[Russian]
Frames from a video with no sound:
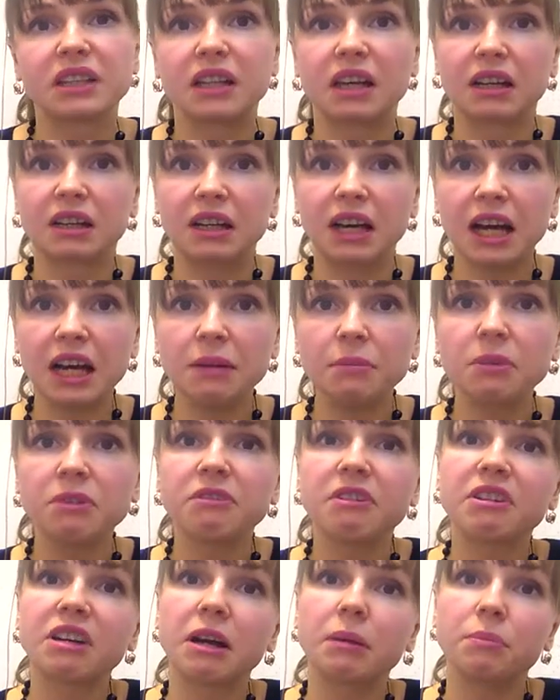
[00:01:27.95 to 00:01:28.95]

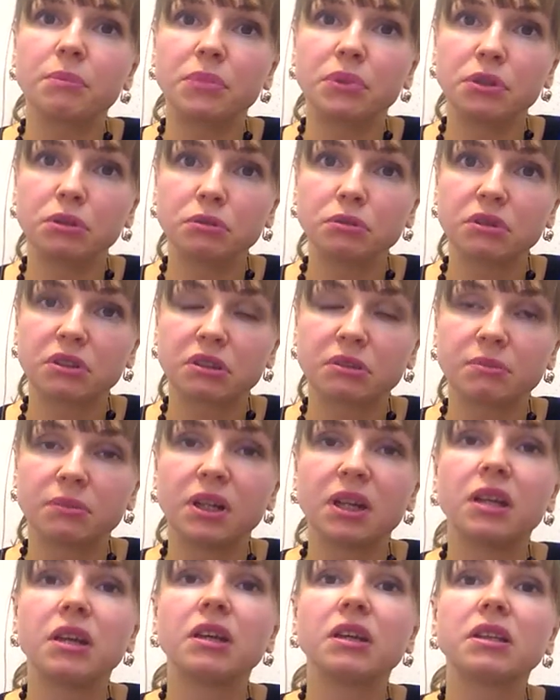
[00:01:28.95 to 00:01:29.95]
компьютером
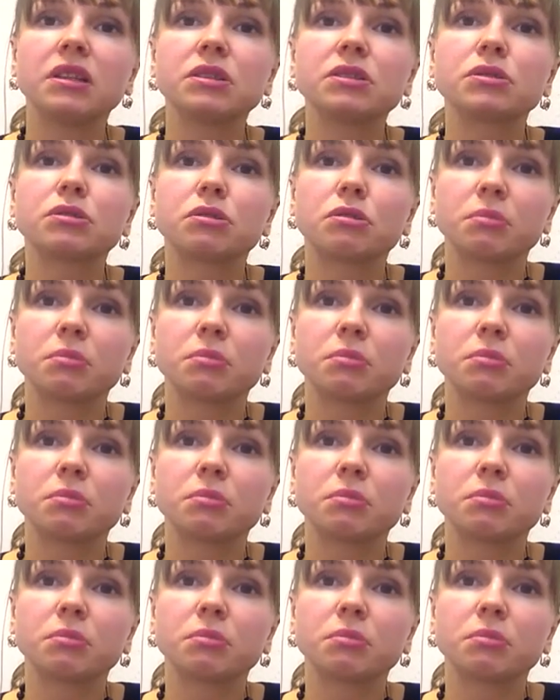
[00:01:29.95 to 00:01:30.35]
инструментария.